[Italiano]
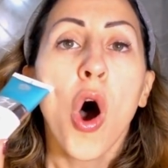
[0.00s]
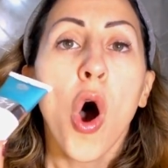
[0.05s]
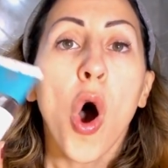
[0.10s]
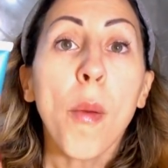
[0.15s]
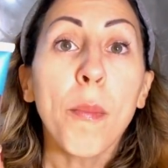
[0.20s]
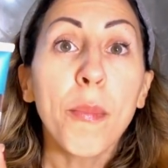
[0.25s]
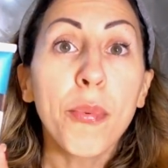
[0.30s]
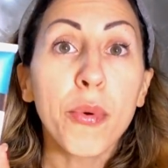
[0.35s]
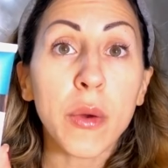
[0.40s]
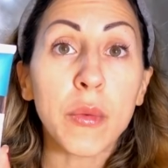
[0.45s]

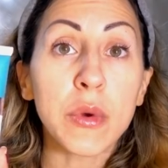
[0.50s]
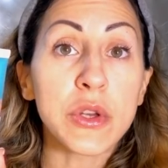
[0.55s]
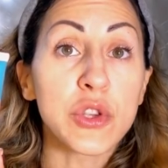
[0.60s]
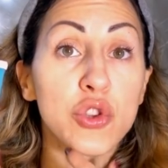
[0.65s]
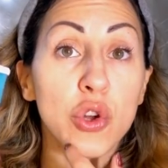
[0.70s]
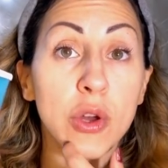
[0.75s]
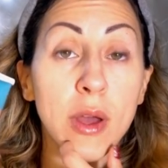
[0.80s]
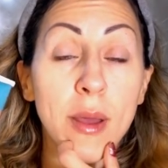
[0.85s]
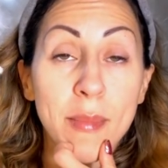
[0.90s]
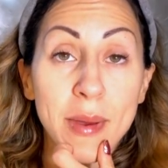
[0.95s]
oppure
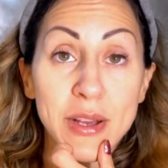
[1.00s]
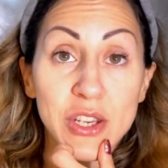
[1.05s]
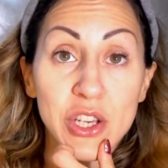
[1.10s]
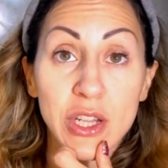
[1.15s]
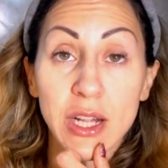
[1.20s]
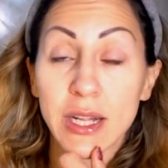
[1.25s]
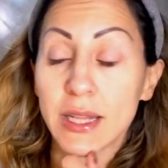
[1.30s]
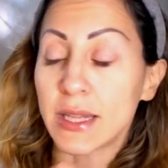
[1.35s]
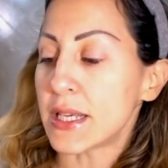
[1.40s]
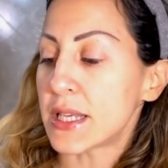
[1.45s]
questo che mi piace
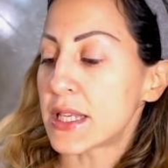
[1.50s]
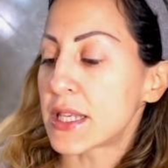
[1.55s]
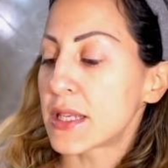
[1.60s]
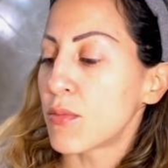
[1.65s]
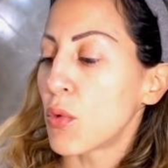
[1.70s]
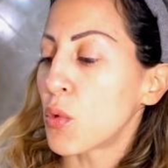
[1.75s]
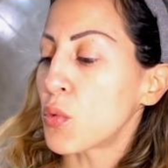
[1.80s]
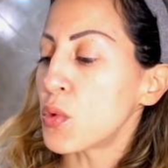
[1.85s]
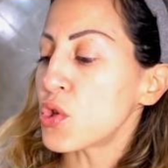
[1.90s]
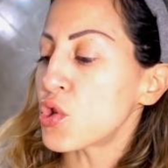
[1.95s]

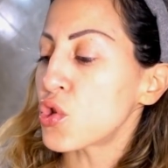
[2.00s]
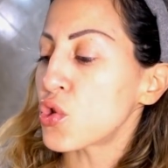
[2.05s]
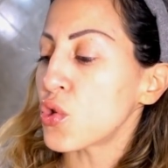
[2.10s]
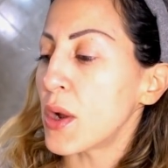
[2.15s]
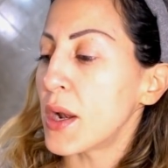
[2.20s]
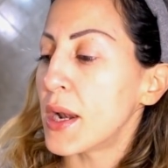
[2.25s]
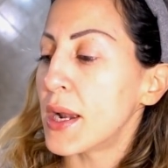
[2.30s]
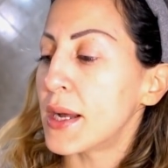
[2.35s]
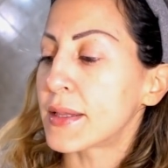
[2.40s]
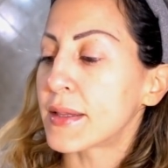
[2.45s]
tantissimo questo è
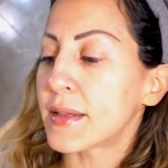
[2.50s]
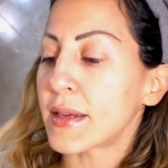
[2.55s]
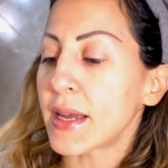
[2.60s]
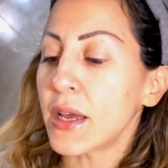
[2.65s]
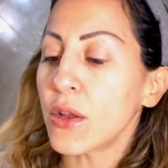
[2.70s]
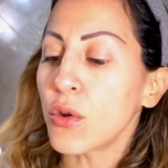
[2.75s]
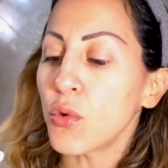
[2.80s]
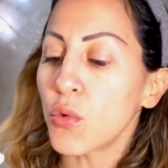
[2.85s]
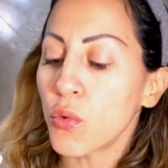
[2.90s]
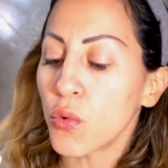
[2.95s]
il 3
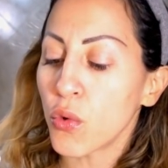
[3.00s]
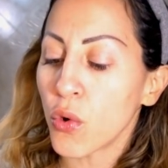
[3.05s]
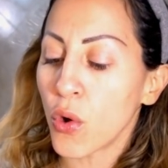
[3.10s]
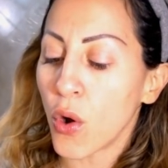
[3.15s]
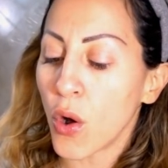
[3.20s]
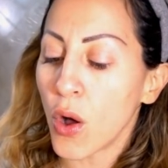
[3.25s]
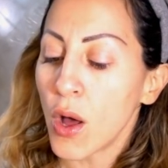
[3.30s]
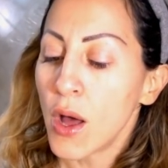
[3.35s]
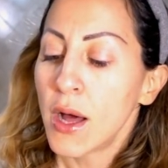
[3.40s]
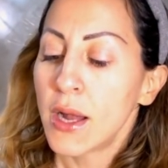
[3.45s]
in
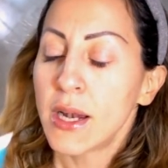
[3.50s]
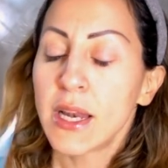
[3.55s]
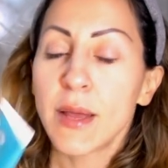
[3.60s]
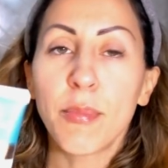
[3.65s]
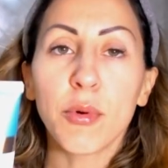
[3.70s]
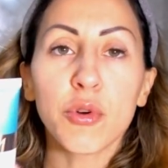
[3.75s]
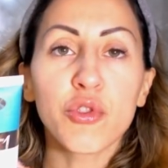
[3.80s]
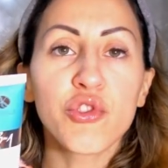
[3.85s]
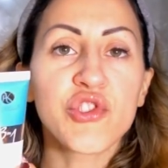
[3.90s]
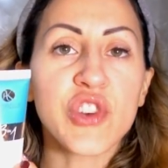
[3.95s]
1
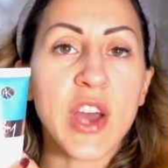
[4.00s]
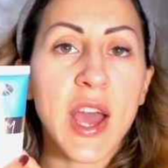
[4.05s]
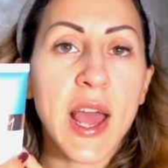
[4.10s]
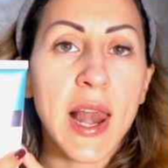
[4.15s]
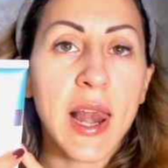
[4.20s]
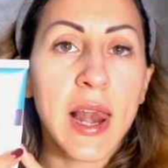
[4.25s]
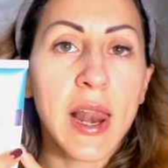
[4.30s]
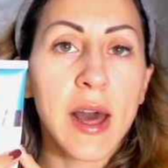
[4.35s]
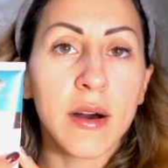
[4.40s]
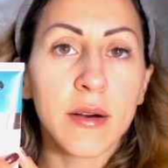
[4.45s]
lipogel
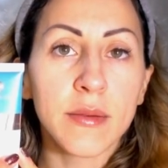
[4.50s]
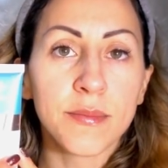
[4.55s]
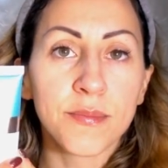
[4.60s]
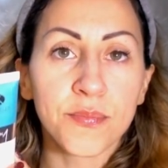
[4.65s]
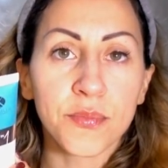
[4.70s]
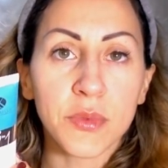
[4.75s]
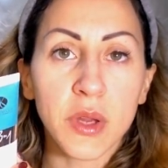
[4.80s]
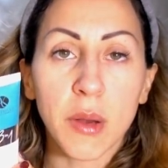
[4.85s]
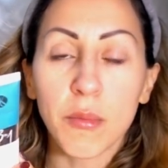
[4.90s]
gel mm,